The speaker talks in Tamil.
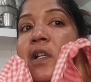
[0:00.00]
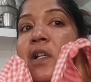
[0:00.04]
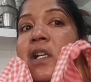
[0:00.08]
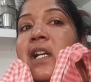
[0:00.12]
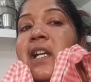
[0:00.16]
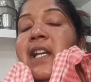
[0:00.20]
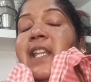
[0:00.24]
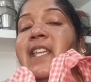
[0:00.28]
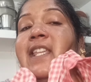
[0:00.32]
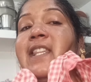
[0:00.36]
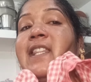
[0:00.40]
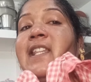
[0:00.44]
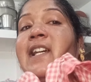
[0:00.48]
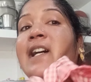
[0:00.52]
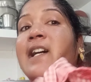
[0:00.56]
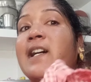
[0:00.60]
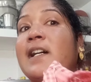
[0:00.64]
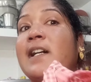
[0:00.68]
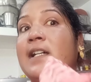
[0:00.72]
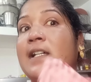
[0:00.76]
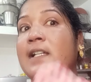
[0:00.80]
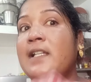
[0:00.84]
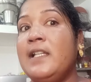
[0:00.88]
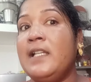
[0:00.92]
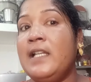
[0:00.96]
அடிக்குதா
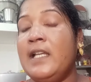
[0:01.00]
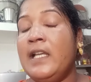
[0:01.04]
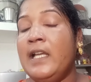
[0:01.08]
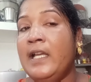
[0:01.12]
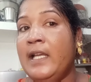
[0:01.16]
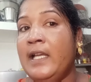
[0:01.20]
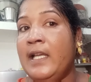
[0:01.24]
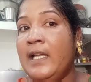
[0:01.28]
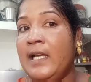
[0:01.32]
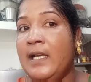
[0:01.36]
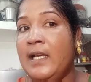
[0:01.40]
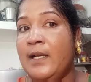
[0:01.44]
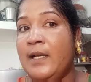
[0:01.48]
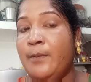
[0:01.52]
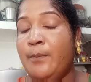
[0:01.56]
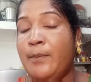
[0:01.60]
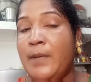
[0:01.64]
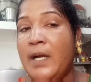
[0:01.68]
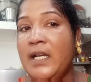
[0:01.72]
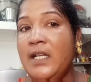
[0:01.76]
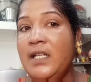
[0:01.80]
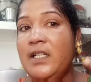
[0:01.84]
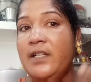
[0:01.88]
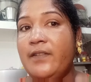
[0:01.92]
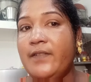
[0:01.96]

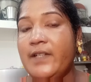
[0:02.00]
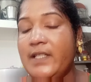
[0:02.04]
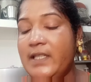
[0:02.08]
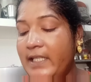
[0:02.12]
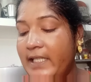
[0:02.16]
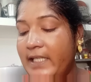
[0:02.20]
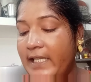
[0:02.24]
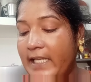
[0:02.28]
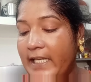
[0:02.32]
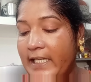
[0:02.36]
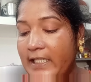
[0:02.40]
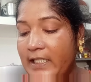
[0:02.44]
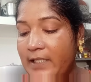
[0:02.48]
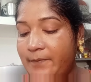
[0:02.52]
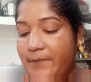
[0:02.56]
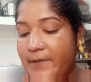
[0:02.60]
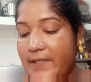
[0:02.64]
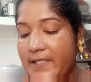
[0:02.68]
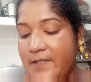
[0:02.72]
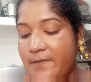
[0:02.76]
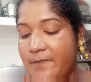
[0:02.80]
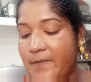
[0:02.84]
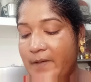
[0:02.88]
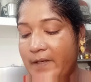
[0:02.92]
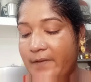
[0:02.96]
மங்கு வந்து என்ன
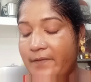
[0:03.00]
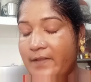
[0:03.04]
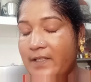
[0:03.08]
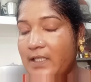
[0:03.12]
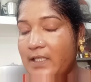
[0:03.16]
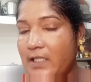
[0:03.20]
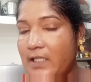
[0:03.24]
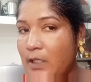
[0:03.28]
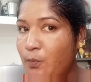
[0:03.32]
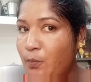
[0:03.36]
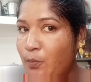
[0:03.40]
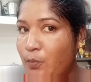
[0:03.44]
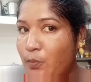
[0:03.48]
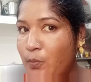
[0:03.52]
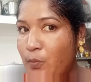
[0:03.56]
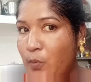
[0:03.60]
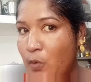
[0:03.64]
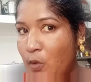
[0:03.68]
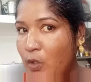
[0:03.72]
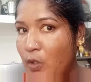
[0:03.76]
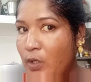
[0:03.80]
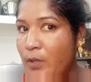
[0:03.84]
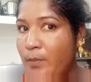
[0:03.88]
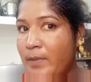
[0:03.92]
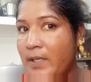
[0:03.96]
ஃபேஸ் பேக் வந்தாலும்
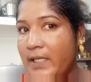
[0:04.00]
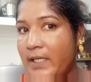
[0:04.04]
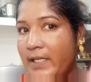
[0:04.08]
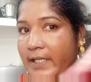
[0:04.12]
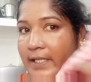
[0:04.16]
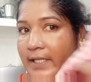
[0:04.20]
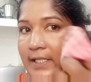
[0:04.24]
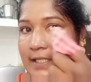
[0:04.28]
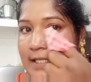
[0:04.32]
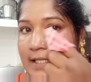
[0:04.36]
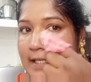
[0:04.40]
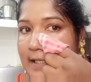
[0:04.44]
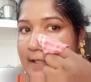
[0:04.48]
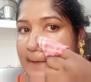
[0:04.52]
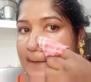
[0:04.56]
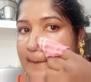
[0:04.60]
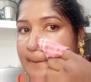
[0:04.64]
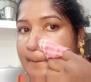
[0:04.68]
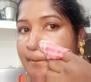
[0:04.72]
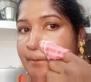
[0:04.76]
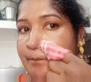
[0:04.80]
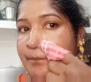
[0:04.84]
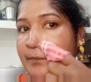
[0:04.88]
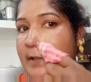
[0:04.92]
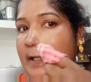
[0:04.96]
போக மாட்டேங்குதா
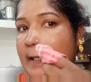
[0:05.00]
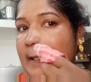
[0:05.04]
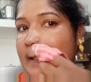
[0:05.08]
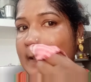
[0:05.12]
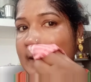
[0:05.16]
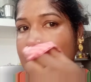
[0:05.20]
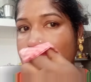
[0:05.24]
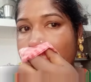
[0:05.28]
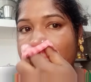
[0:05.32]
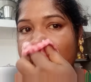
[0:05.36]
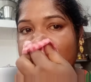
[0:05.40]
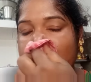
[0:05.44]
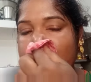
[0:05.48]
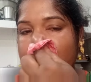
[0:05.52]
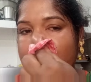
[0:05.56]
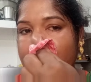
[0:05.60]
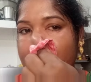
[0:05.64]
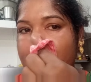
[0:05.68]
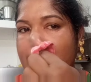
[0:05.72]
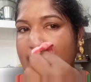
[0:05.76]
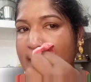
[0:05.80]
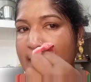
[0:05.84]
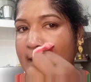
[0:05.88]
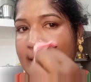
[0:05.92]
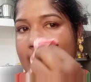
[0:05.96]
அதுக்கப்புறம்
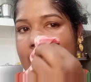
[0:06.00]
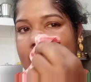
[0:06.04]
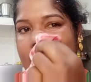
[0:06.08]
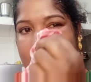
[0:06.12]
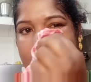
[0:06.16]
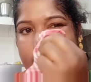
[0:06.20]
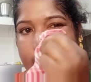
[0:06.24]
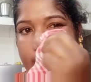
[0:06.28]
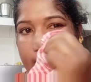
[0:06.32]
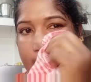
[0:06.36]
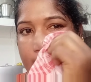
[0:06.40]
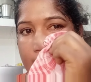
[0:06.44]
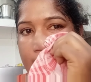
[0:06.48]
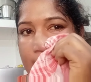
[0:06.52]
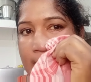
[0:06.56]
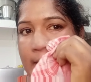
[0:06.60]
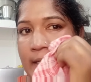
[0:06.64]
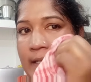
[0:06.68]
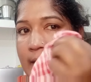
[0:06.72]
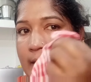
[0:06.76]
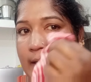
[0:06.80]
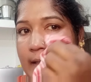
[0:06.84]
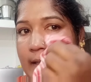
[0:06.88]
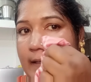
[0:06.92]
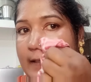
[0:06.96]
ரொம்ப நாள் நீண்ட
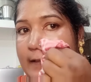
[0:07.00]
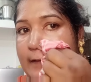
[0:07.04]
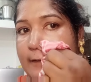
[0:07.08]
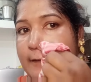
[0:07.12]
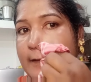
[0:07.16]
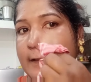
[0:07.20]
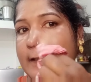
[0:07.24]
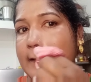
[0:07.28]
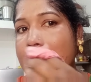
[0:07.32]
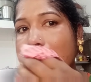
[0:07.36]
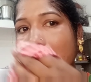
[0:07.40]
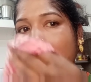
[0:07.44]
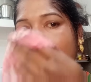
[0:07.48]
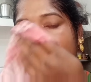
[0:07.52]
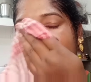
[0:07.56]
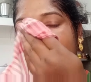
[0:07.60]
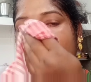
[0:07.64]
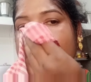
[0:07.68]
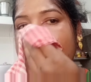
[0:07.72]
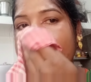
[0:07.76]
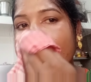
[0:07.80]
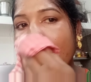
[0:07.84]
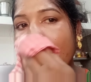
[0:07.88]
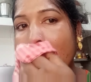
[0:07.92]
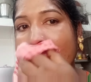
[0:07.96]
நாள் வந்து
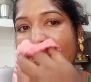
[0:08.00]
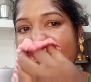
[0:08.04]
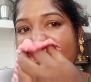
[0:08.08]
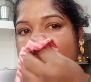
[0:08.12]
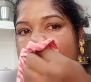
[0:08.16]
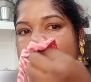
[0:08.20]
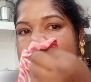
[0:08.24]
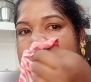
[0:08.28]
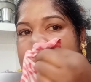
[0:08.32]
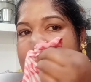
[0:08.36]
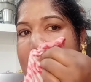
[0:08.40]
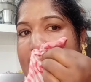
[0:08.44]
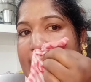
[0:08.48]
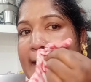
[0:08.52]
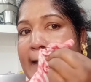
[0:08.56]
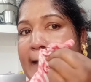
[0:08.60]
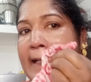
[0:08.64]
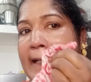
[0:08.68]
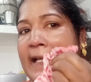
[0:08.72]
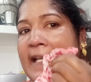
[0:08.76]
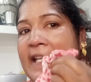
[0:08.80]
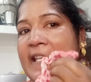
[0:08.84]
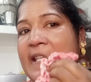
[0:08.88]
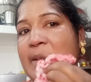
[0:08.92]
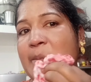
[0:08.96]
இருந்த இது
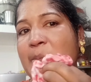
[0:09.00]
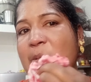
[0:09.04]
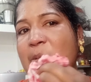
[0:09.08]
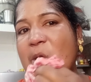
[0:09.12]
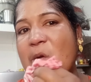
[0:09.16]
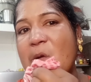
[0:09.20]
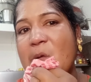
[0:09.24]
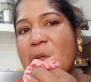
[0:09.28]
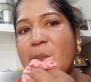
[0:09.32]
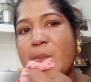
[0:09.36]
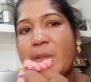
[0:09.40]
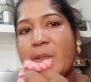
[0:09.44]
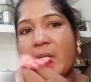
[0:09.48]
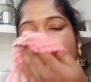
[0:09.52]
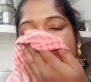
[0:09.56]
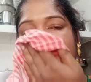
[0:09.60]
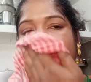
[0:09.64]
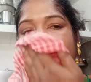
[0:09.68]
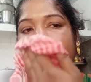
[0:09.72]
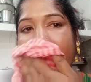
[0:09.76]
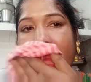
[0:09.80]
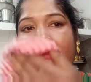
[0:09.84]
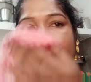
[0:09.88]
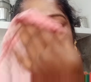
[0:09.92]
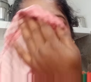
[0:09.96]
எல்லா இதுவும் போட்டு
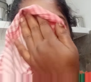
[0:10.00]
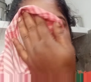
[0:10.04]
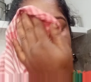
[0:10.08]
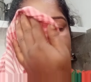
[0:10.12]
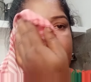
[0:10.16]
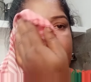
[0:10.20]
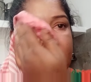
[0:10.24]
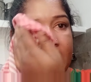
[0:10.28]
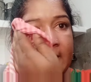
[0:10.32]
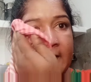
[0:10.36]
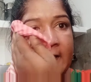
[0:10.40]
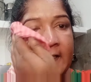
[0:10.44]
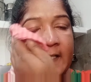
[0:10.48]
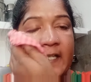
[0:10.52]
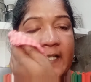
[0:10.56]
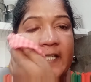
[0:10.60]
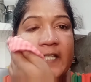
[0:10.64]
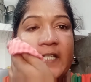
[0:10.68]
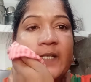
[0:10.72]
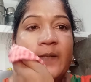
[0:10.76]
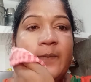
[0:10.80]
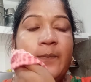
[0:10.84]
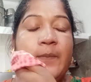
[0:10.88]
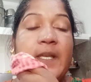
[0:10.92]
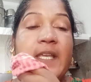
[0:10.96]
பார்த்துட்டேங்க்கா
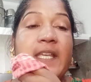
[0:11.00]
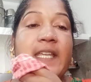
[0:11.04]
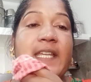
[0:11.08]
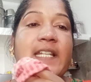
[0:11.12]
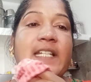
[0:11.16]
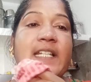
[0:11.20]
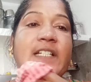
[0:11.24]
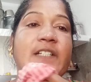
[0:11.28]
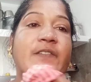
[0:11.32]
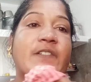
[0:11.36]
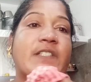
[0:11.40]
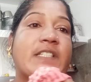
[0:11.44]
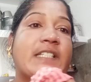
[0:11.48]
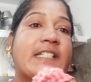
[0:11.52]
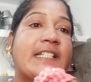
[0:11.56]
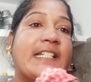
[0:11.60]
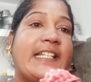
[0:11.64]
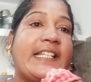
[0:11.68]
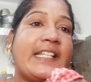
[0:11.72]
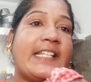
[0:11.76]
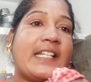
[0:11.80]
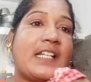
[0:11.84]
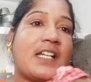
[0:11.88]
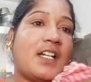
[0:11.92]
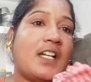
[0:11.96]
எதுவுமே எனக்கு வந்து
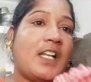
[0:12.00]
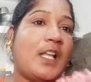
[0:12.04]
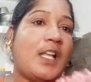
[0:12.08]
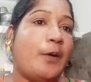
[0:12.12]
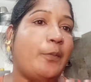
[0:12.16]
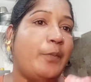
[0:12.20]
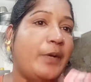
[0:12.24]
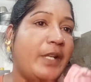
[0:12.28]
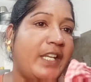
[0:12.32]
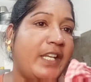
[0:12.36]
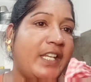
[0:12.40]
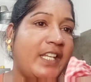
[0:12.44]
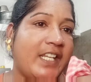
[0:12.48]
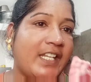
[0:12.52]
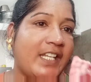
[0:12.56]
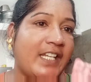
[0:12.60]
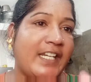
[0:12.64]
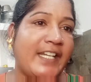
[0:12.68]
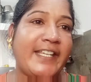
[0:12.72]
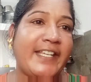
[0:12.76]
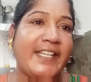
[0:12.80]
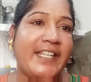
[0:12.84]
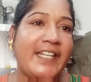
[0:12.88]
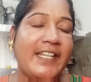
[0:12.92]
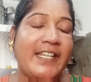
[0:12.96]
கிளியர் ஆகலை அப்படின்னு நீங்கள்
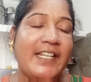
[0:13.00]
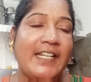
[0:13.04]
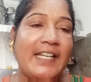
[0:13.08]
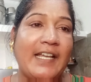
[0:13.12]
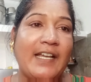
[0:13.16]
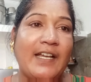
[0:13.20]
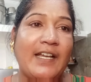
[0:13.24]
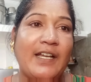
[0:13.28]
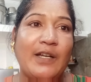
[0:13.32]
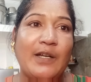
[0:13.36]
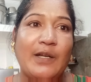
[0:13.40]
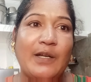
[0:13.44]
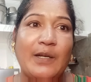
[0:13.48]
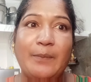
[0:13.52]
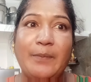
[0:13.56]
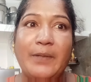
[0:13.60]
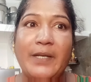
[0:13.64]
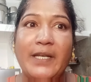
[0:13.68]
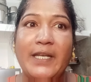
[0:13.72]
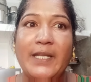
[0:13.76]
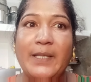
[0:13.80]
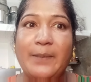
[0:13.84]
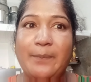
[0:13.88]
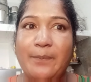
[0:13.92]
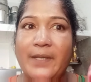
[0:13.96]
நினைக்கிறீங்களா
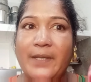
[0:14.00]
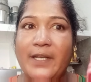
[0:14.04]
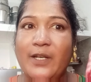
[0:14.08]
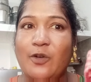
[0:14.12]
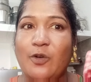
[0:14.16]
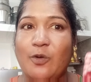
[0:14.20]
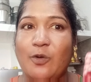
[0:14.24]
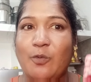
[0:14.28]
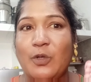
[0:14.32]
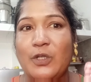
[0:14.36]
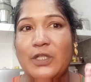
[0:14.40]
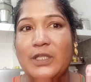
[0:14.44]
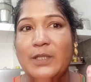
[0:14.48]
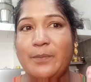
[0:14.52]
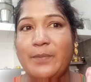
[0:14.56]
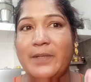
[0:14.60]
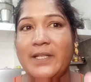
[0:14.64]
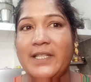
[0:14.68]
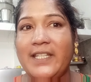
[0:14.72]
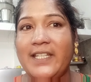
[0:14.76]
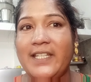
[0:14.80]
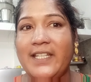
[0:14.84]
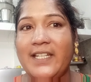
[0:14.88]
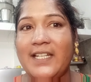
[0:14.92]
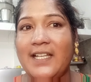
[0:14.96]
அப்படின்னா இப்போ என்னோடய முகத்தை
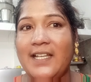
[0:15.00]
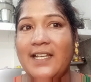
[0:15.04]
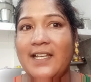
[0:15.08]
பார்த்தீங்களா